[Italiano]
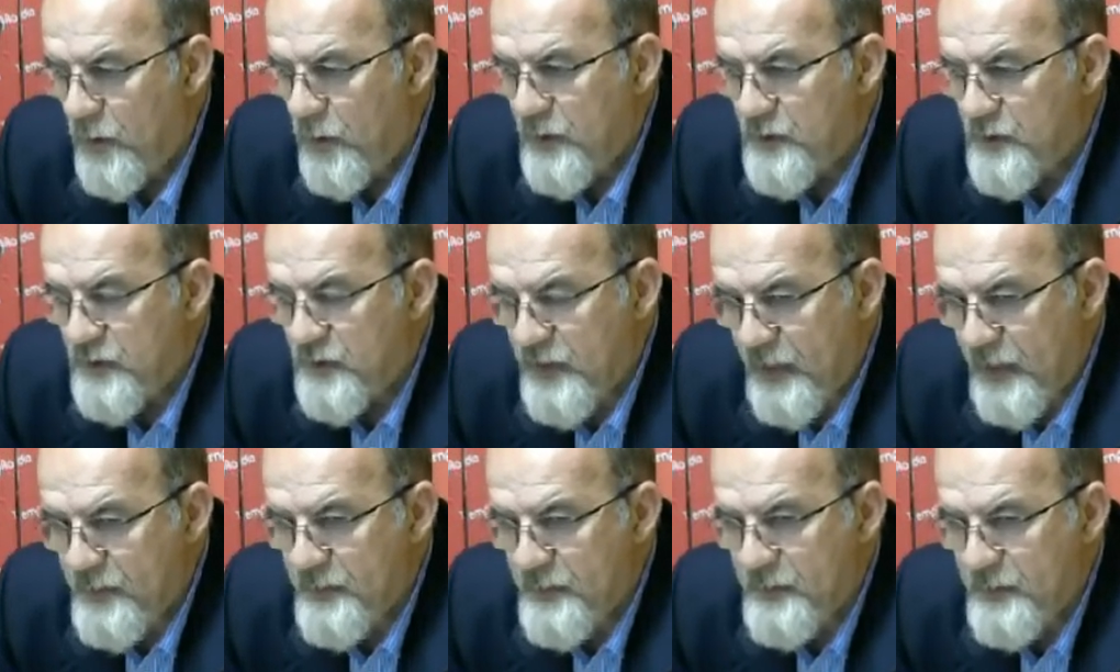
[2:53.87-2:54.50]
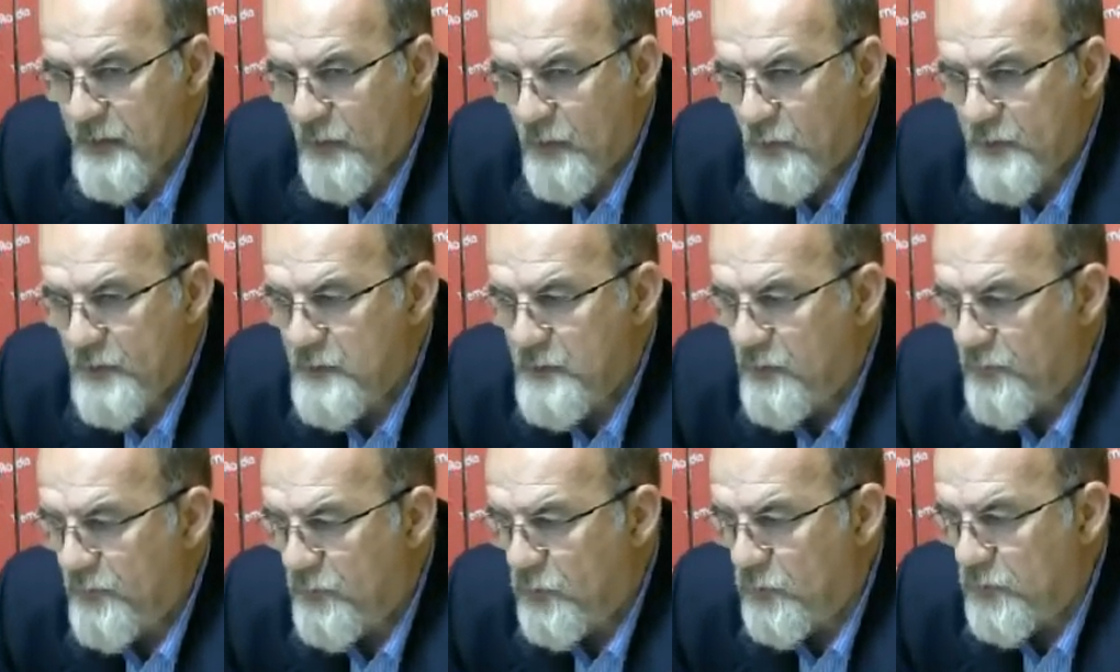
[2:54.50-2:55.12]
senza
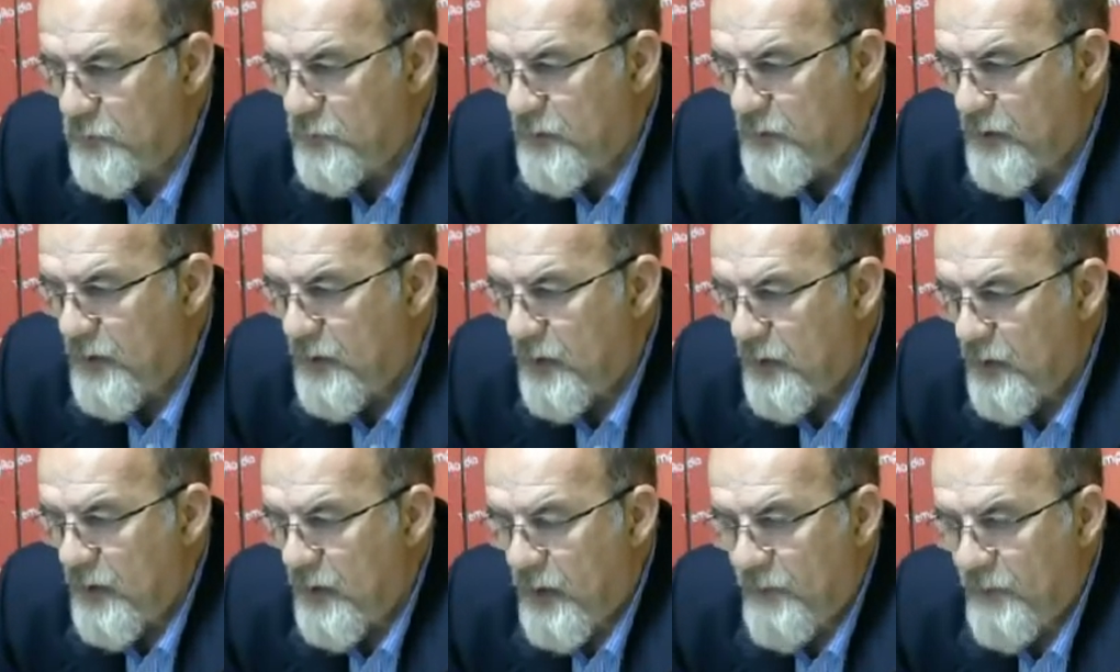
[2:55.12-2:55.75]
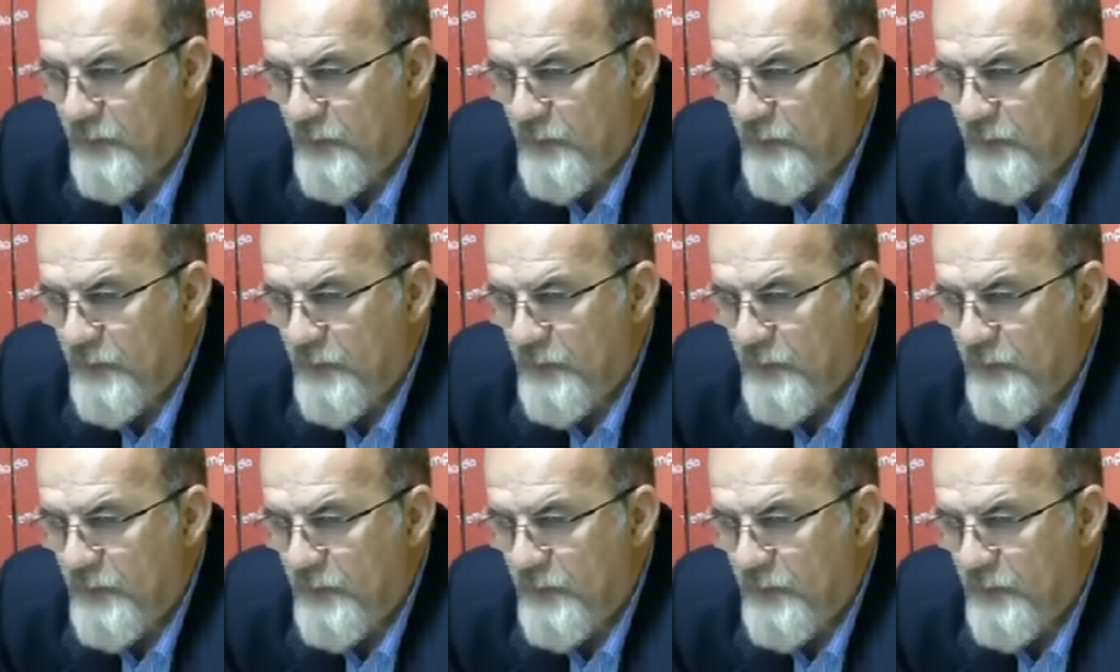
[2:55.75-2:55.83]
questi fondi e